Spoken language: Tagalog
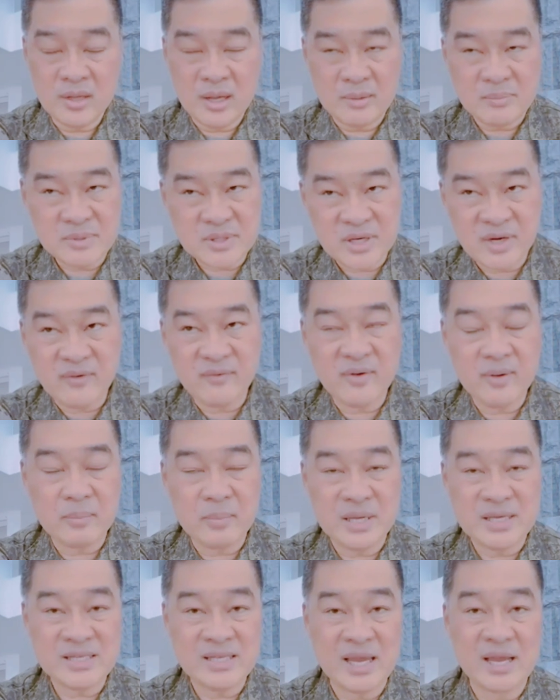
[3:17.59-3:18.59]
I'm serving
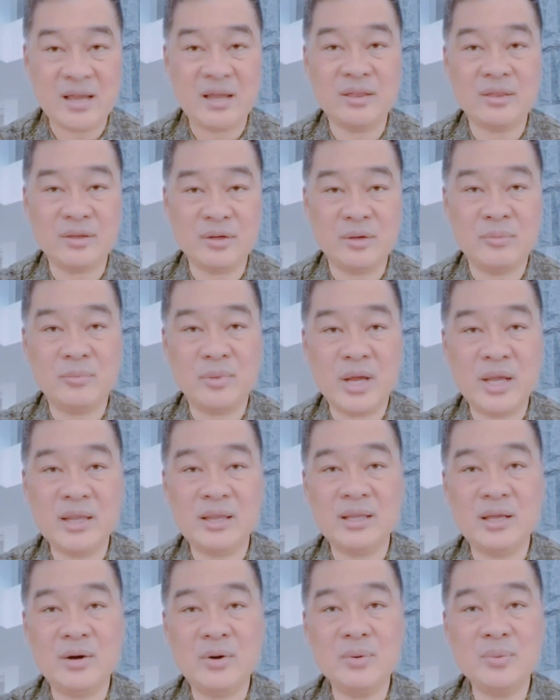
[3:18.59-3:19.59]
my second term right
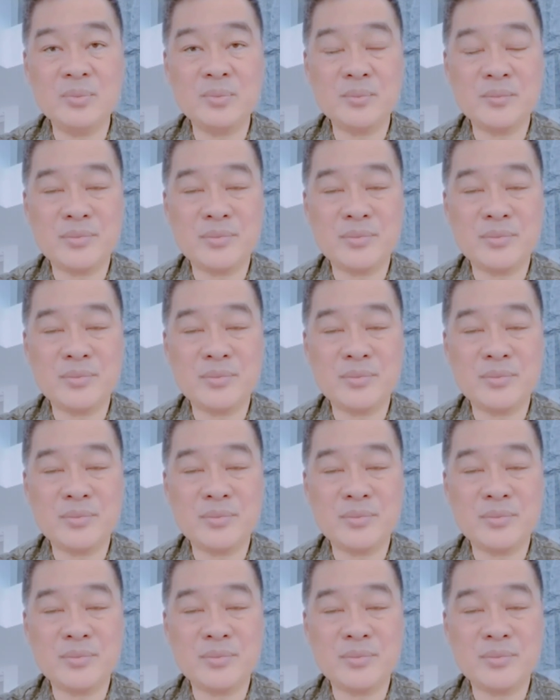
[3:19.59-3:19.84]
now.